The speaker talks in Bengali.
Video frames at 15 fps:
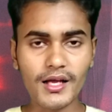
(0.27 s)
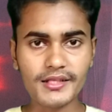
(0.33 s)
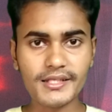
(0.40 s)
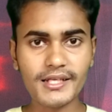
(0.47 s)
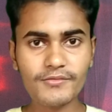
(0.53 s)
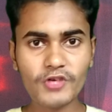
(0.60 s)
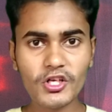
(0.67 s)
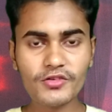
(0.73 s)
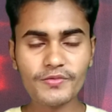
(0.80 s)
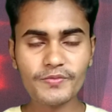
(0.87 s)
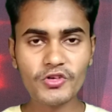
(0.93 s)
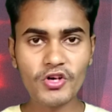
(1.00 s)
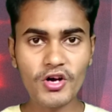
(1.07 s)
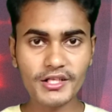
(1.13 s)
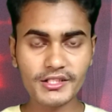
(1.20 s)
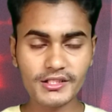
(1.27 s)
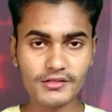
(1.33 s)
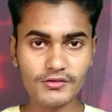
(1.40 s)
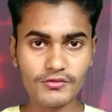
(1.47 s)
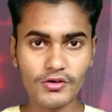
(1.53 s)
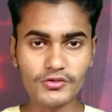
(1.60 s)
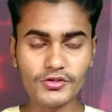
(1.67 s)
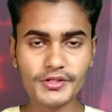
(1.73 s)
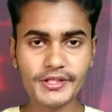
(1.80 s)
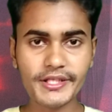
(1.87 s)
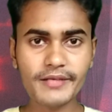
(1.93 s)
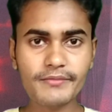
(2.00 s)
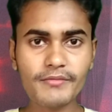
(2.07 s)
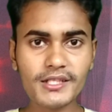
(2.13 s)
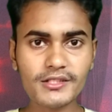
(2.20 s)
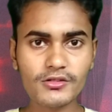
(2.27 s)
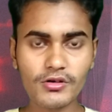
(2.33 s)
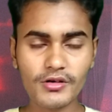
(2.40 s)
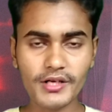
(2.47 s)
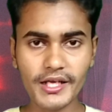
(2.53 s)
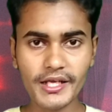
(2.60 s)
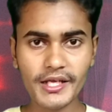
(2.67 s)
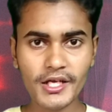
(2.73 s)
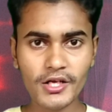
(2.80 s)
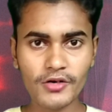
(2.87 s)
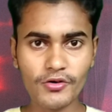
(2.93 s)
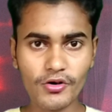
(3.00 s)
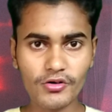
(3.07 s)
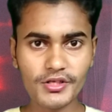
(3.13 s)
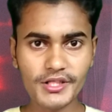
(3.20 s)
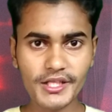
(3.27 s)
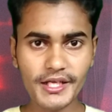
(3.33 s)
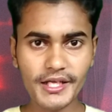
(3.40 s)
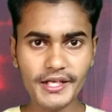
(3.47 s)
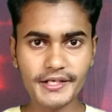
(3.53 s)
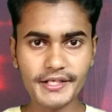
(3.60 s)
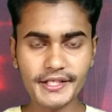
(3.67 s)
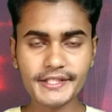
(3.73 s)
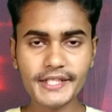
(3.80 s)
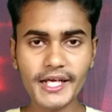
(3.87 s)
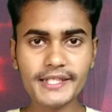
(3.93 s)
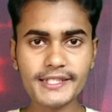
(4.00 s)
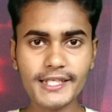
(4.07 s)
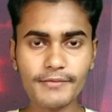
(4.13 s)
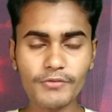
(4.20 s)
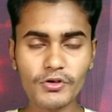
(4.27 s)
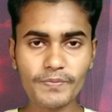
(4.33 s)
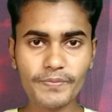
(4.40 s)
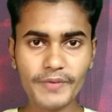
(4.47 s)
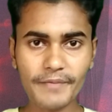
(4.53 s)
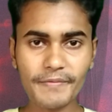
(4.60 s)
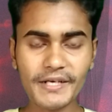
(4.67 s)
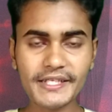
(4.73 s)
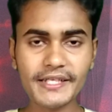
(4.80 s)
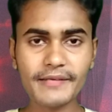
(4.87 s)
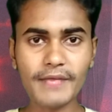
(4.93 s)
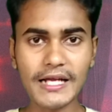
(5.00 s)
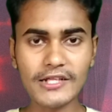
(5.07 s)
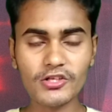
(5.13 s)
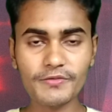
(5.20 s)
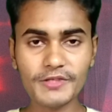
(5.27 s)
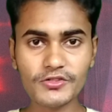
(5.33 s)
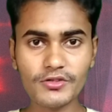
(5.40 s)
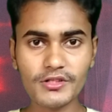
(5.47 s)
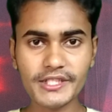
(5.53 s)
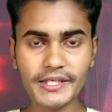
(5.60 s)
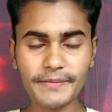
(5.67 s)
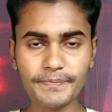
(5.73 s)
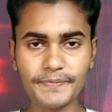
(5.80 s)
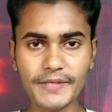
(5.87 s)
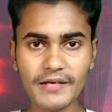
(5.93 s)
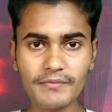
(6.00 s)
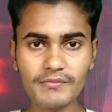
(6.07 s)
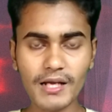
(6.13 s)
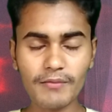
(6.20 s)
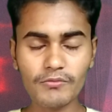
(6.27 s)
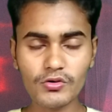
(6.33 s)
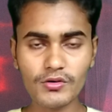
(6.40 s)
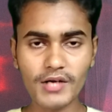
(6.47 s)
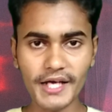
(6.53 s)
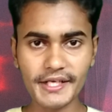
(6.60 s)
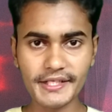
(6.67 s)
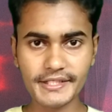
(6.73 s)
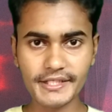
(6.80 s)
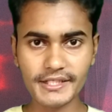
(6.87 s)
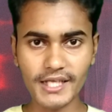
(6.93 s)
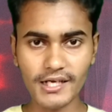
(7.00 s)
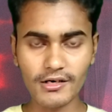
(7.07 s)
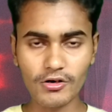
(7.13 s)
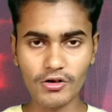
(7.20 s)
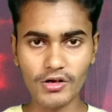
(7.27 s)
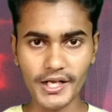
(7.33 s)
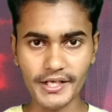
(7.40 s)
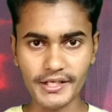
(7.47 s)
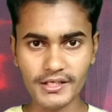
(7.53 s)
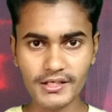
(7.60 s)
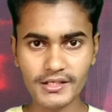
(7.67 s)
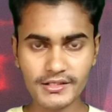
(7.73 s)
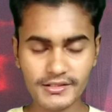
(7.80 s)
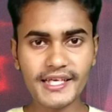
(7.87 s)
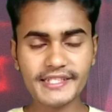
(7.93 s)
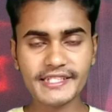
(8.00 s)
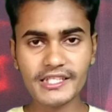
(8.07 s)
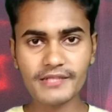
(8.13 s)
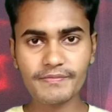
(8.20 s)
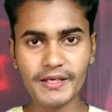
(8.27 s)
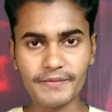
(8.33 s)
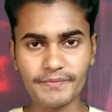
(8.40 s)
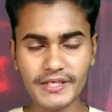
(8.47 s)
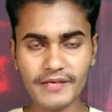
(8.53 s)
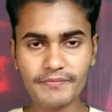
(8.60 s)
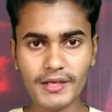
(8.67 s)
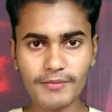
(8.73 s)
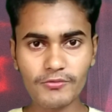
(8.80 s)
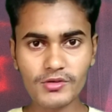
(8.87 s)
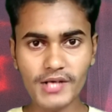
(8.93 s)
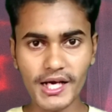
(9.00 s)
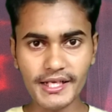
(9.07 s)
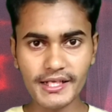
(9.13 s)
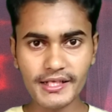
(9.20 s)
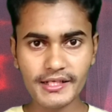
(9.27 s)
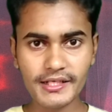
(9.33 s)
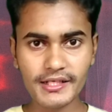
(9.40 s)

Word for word: আসসালামু আলাইকুম ভিউয়ার্স গত তিন মাস ধরে নগদে রিচার্জ এবং পেমেন্টের মাধ্যমে চলছে বিএমডাব্লিউ গাড়ি জেতার লড়াই কে জিতবে বিএমডাব্লিউ গাড়ি